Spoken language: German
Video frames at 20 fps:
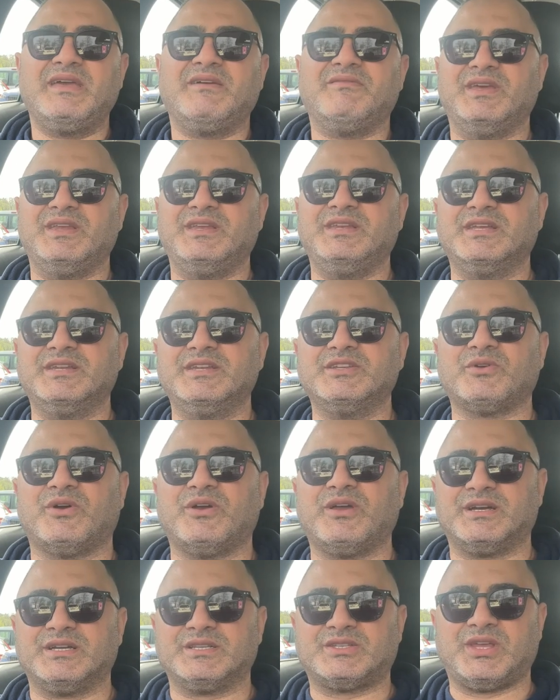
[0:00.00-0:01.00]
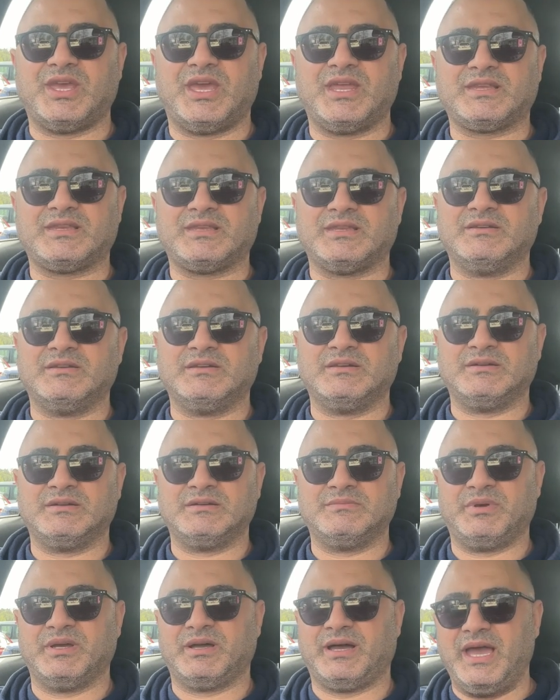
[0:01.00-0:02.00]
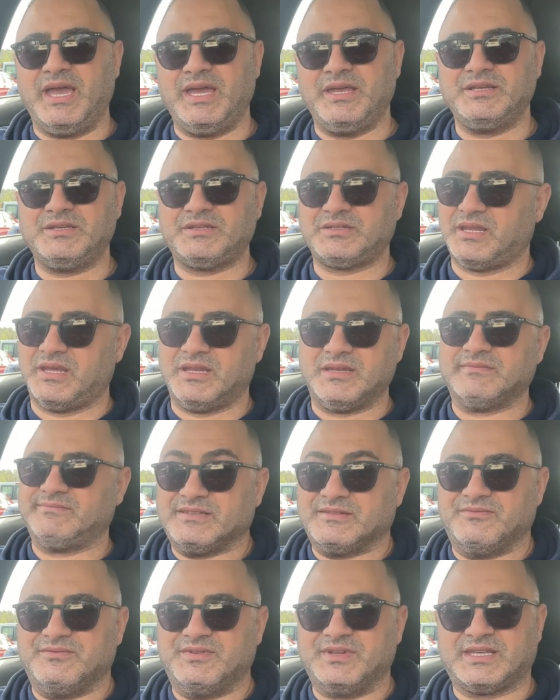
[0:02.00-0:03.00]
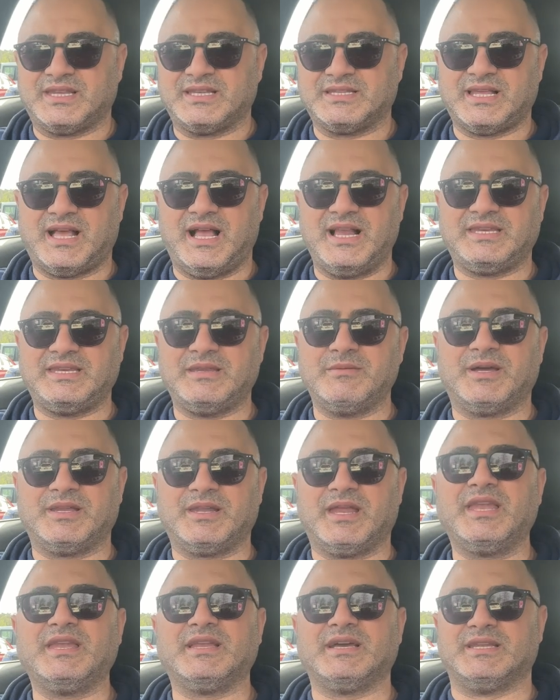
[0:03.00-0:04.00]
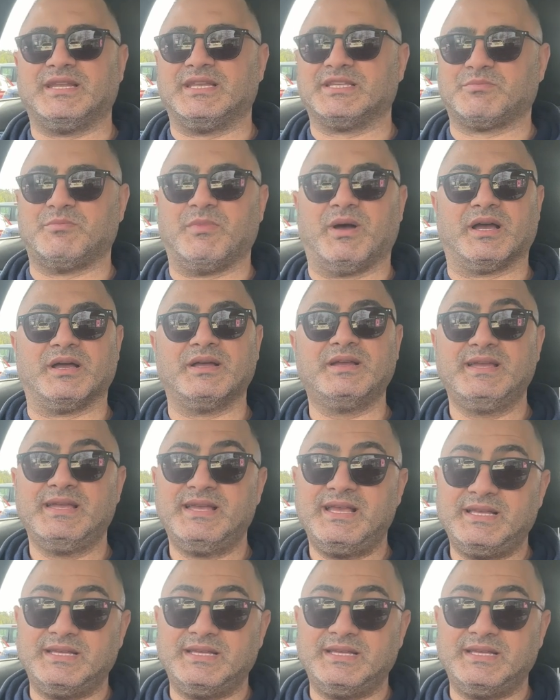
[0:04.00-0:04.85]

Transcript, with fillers: Wenn ihr nicht eure Chat äh, bereinigt, dann wird das halt jemand andere das machen.